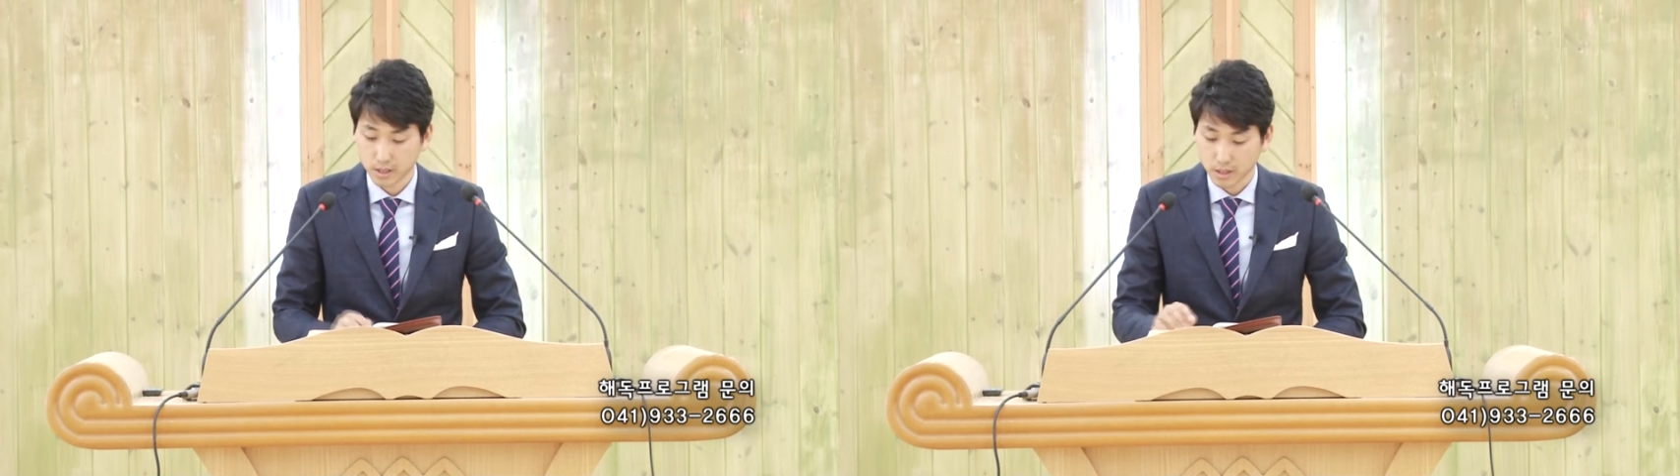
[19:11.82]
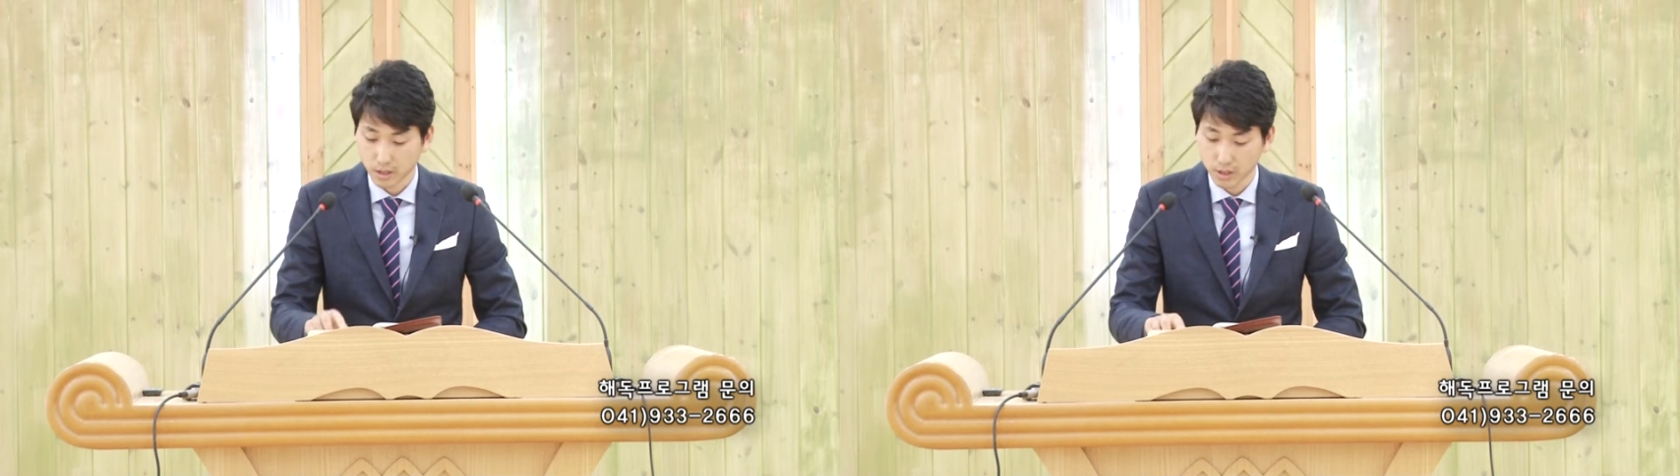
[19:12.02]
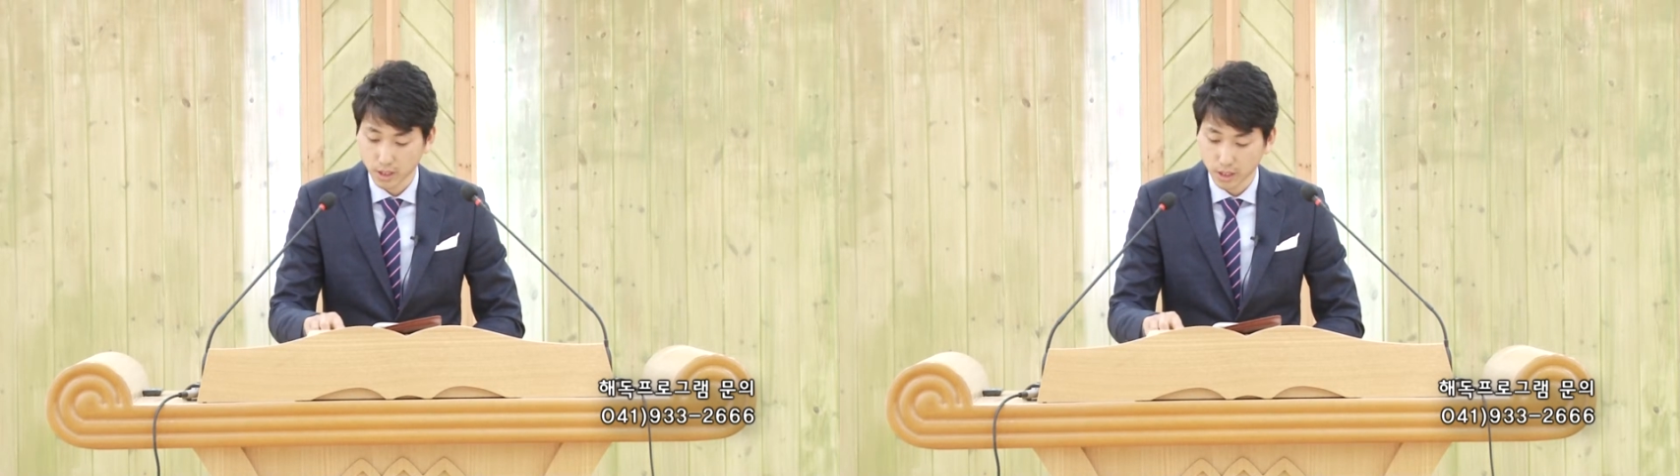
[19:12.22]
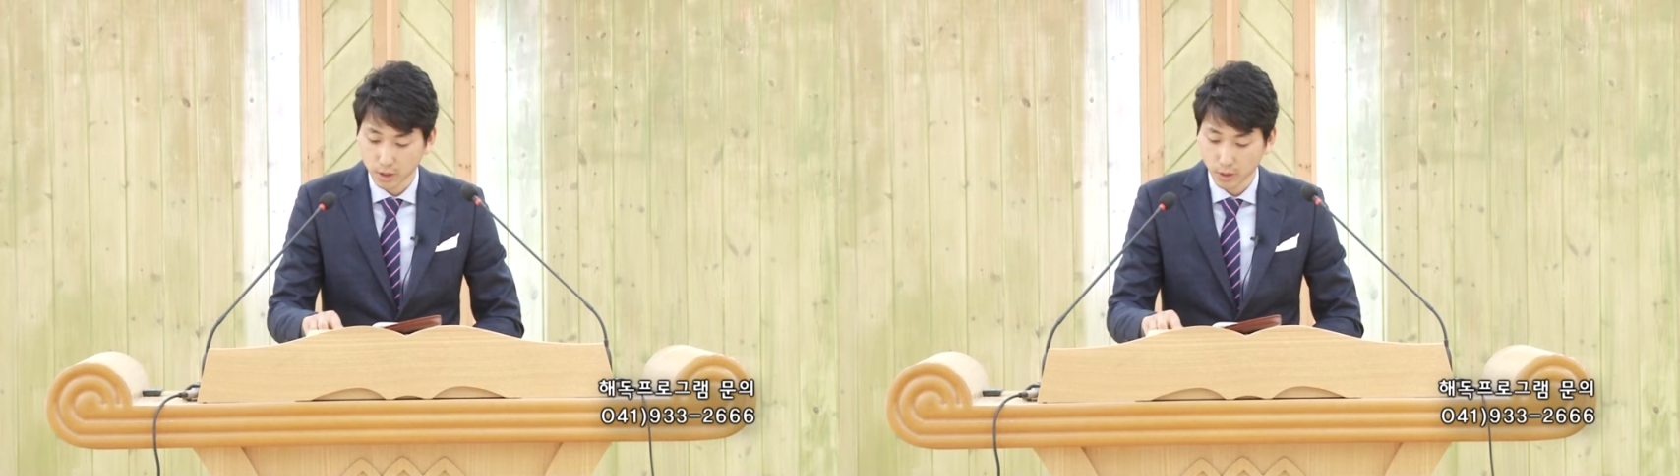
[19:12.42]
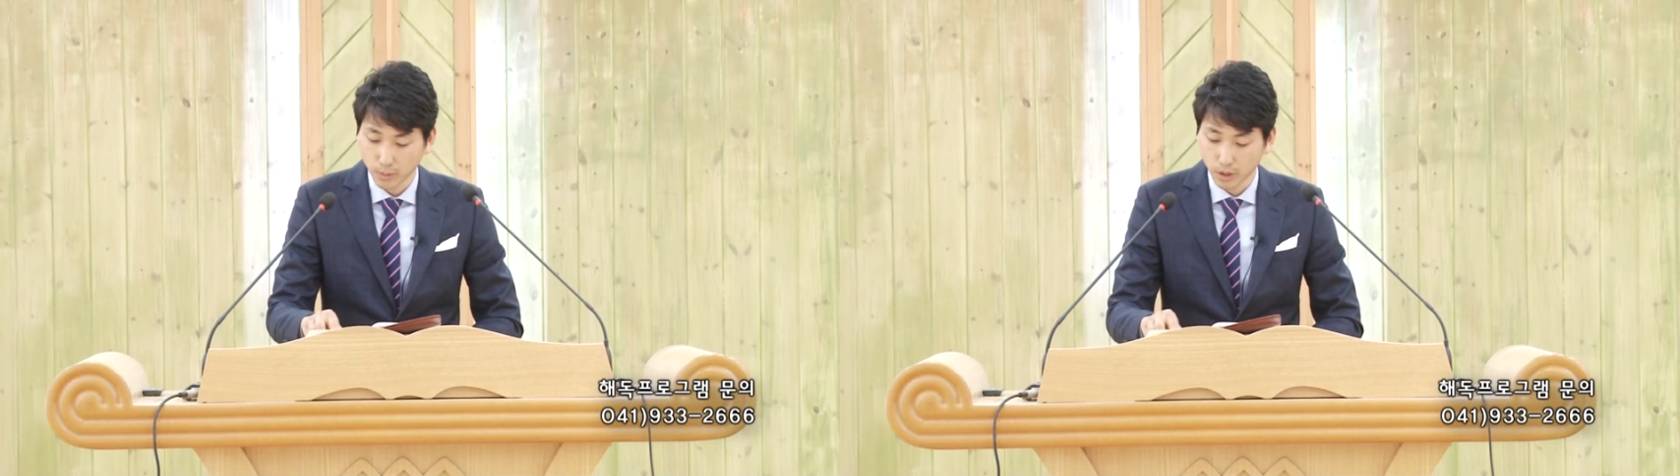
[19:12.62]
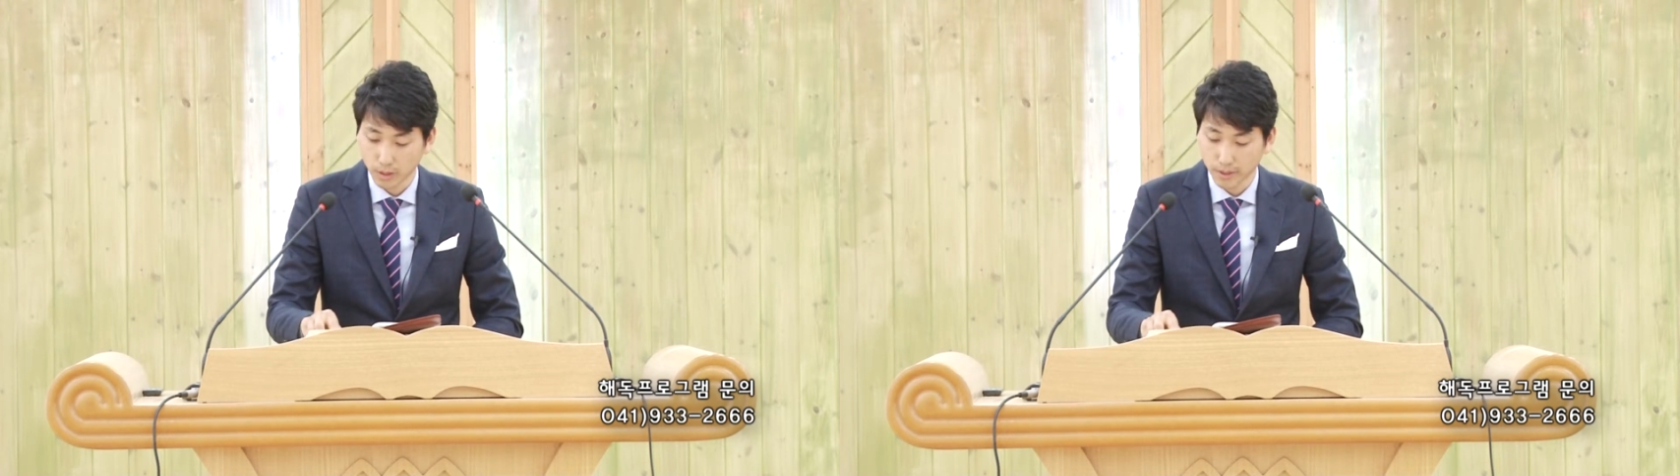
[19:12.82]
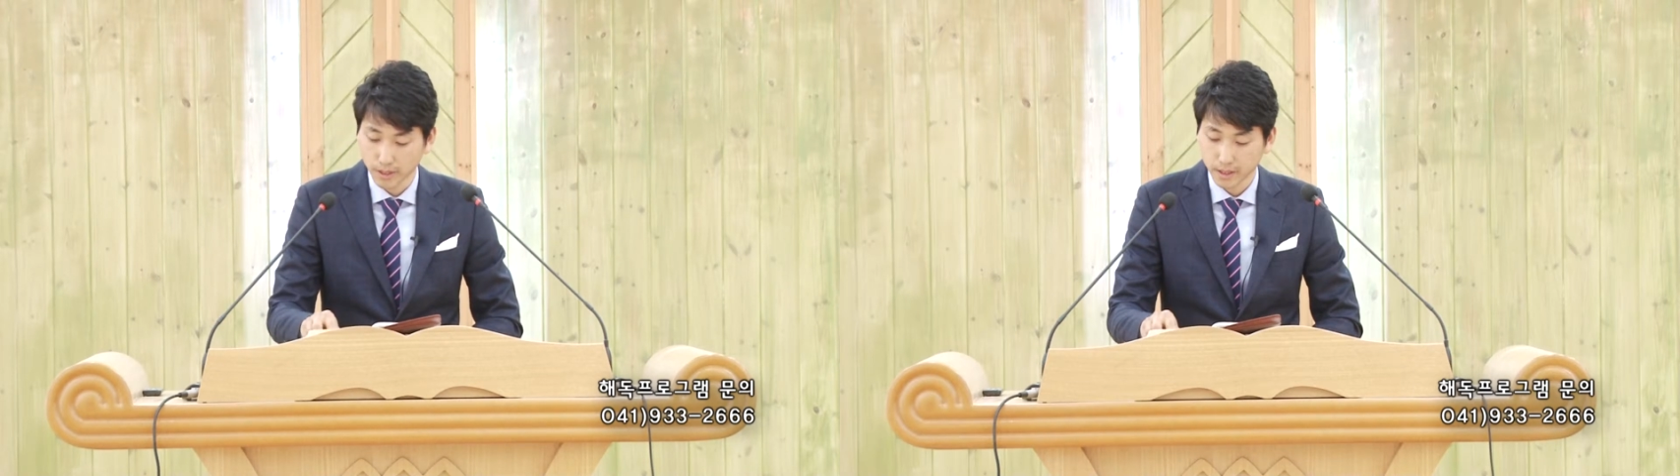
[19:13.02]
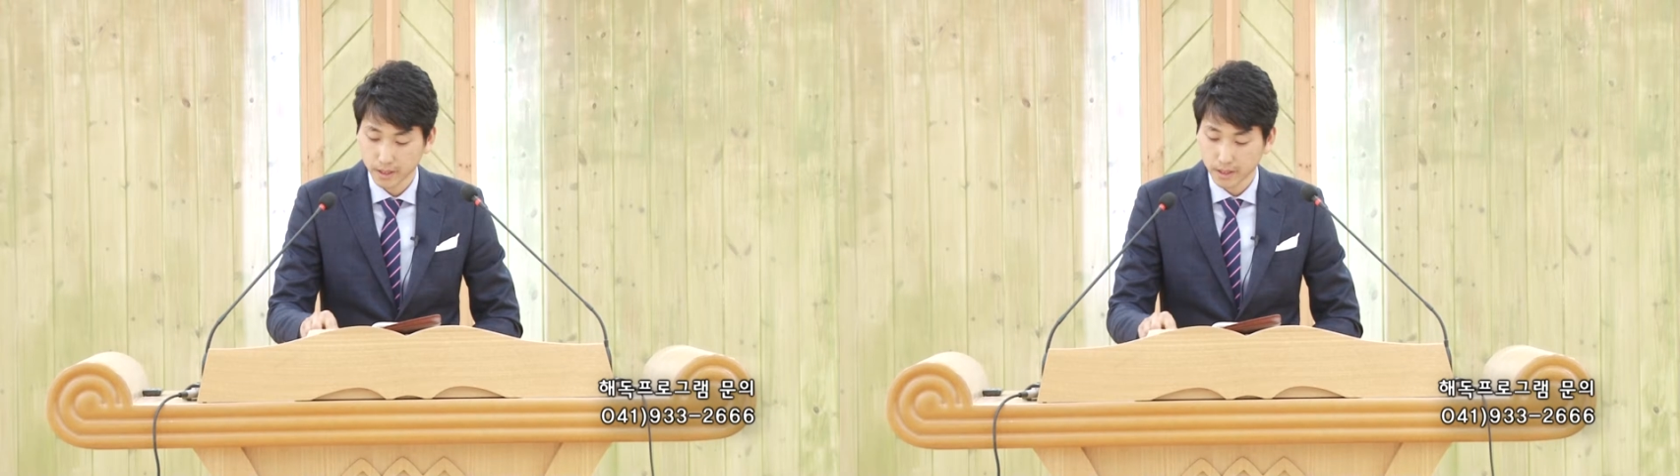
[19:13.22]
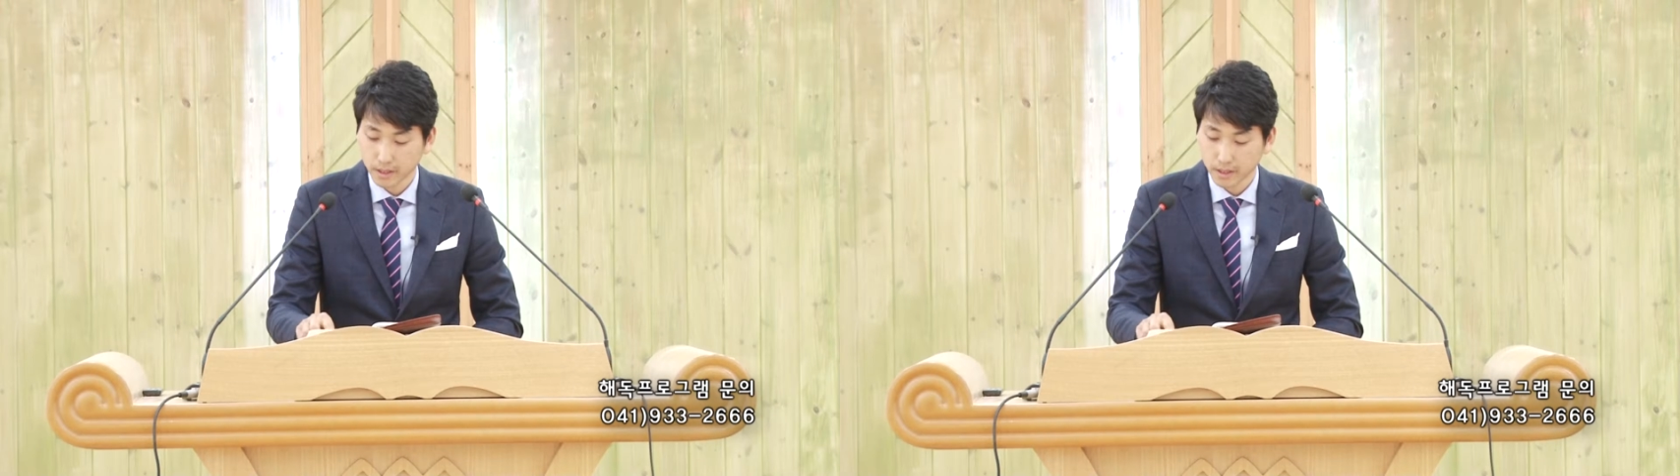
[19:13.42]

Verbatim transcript: 전직을 회복함에